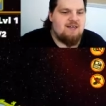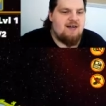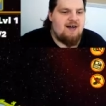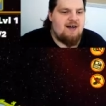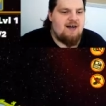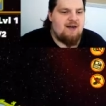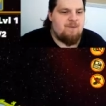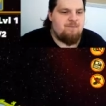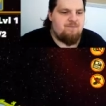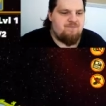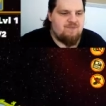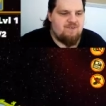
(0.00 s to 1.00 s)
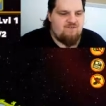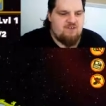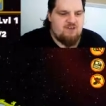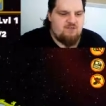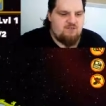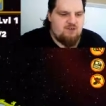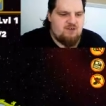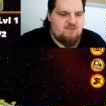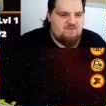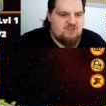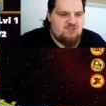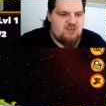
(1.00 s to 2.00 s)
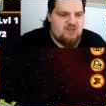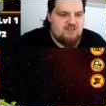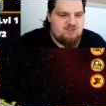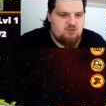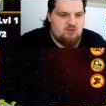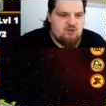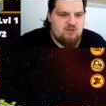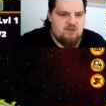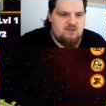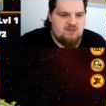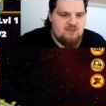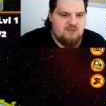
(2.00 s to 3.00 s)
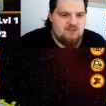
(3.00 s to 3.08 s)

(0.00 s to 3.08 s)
Ähm, wir sollten wahrscheinlich doch ne,